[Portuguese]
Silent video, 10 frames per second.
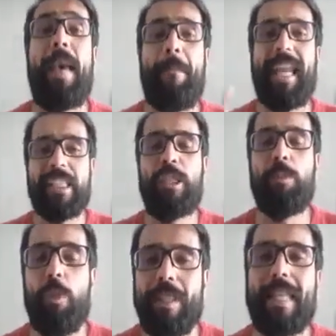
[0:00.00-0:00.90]
preste
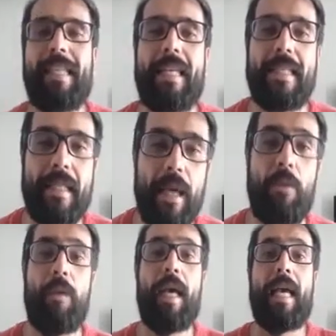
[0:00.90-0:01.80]
muita
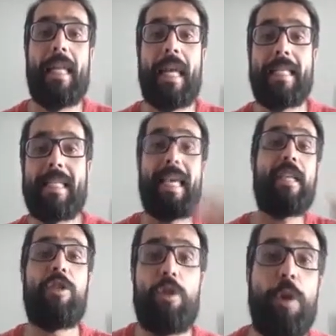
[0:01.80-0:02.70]
atenção nas
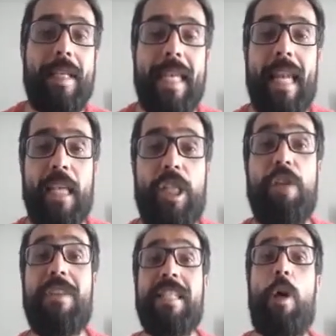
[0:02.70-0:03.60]
questões
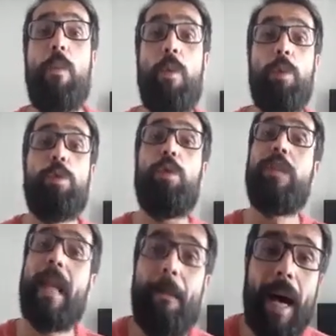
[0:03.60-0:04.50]
relativas ao mundo do
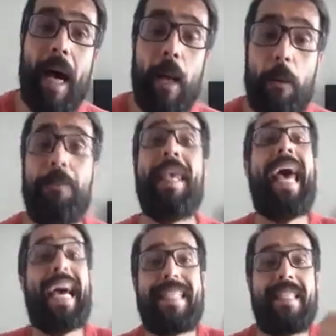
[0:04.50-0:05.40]
trabalho,
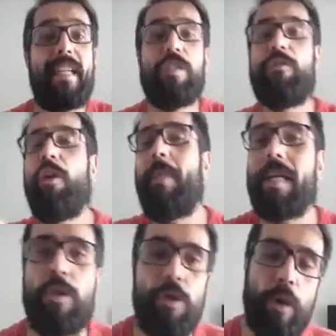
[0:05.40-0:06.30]
as
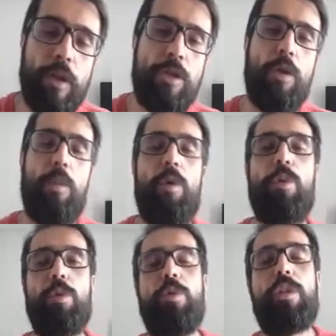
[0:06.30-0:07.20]
transformações que o
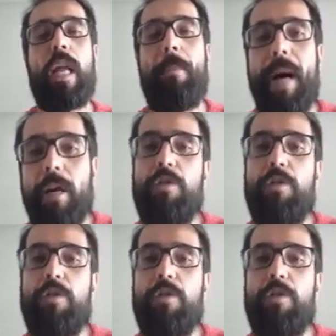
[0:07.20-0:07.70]
mundo do trabalho